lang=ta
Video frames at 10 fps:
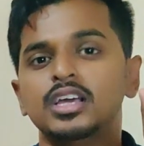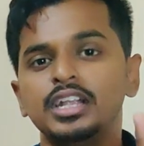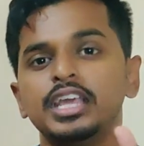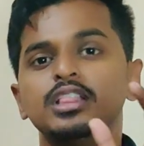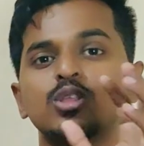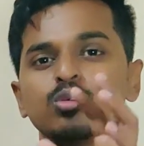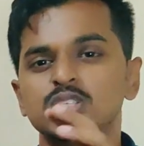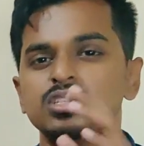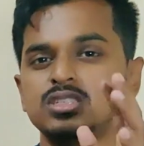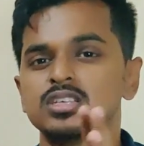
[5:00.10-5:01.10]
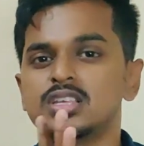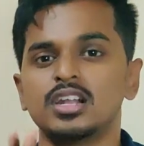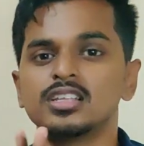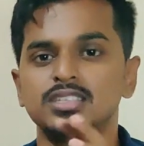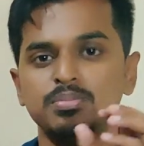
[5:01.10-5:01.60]
தேர்ட்டீன் தௌசண்ட் சிக்ஸ்
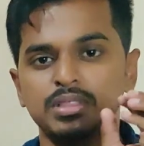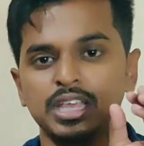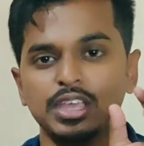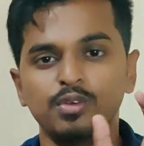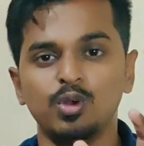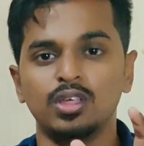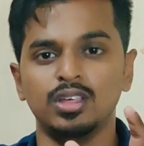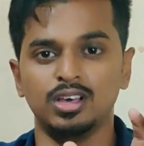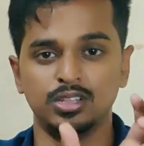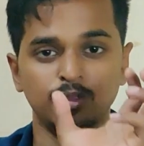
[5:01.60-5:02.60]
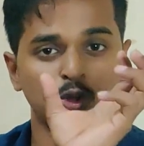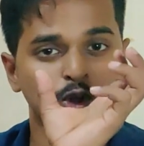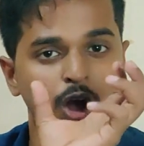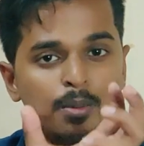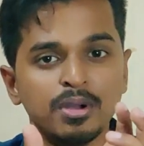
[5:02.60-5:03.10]
ஹண்ட்ரட் சம்திங் இவ்வளோ தான் அதாவது
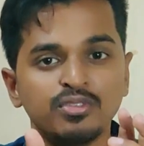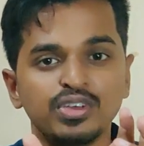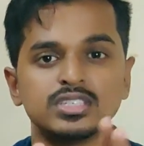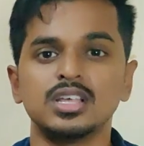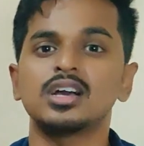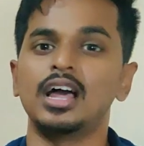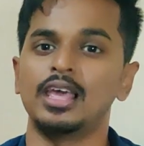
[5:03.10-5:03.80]
ஒரு கவர்மெண்ட் ஃபீஸ் தான்